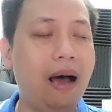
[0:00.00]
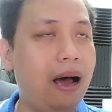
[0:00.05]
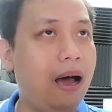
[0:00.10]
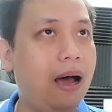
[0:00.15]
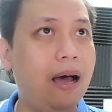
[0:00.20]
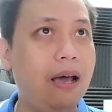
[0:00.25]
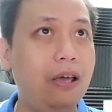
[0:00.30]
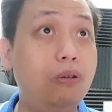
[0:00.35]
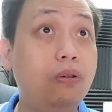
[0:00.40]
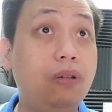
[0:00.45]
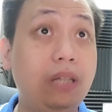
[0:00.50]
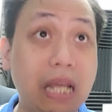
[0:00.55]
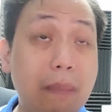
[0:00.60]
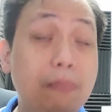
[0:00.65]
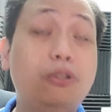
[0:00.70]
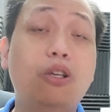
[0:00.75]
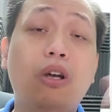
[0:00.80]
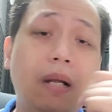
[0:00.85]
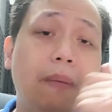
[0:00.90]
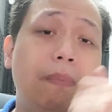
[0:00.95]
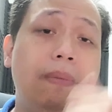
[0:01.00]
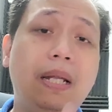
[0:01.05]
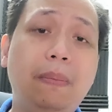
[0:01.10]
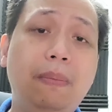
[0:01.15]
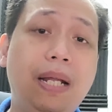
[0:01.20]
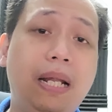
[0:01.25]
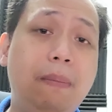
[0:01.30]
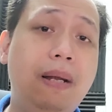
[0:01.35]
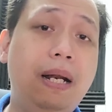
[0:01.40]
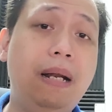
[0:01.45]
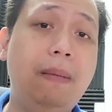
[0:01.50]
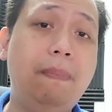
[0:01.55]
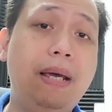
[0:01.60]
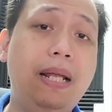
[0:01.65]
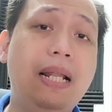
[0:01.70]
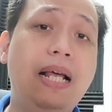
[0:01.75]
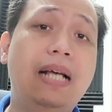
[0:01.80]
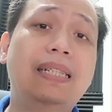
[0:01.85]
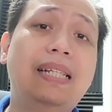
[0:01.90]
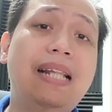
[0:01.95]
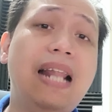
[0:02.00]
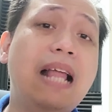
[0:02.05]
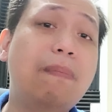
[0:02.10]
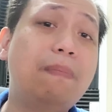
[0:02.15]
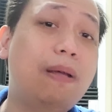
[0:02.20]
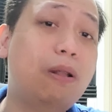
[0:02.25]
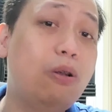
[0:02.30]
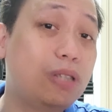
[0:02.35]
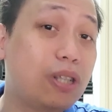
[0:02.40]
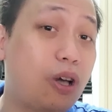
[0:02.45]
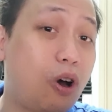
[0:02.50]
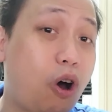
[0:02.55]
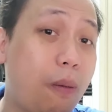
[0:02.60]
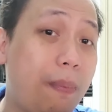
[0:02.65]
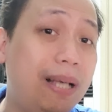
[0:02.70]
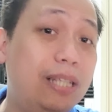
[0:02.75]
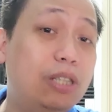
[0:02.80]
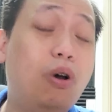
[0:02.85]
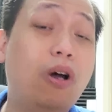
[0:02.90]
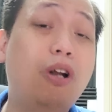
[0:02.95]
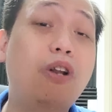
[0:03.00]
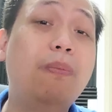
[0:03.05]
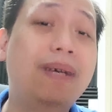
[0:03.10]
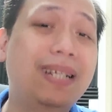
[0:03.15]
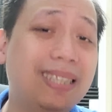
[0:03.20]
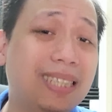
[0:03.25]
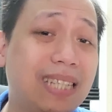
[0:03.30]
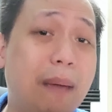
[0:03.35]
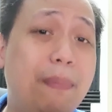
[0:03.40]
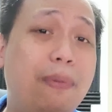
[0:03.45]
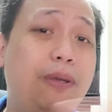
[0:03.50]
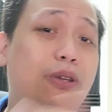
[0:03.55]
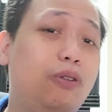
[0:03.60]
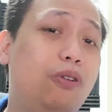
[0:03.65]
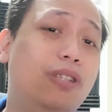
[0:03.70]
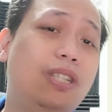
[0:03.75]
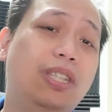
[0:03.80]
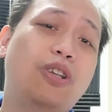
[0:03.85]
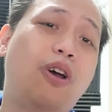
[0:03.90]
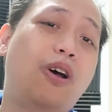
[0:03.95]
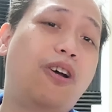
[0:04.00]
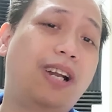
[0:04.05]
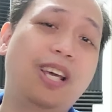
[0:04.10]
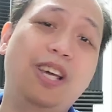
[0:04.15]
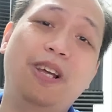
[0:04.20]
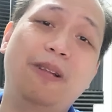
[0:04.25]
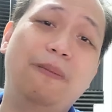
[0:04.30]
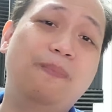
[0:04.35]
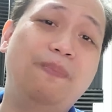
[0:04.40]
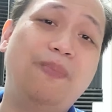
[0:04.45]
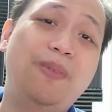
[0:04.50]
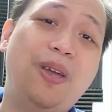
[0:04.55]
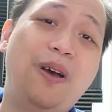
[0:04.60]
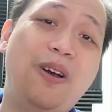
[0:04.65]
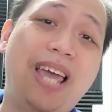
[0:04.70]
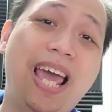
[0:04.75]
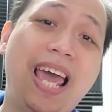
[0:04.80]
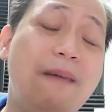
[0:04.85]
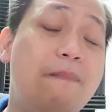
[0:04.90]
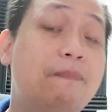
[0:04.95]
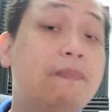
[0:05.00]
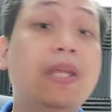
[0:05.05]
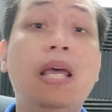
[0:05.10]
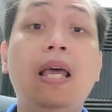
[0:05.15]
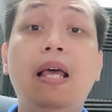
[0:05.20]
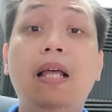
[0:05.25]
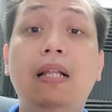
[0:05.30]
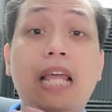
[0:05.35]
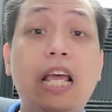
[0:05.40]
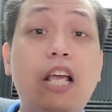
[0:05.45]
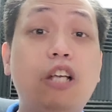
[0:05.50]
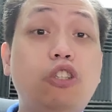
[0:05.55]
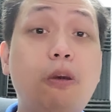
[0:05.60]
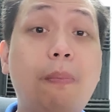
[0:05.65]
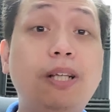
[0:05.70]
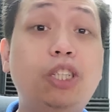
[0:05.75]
Uh, yung theme song na Binibining Pilipinas. Let me know sa comments kung ano masasabi nyo doon sa song na yun. Okay? Thank you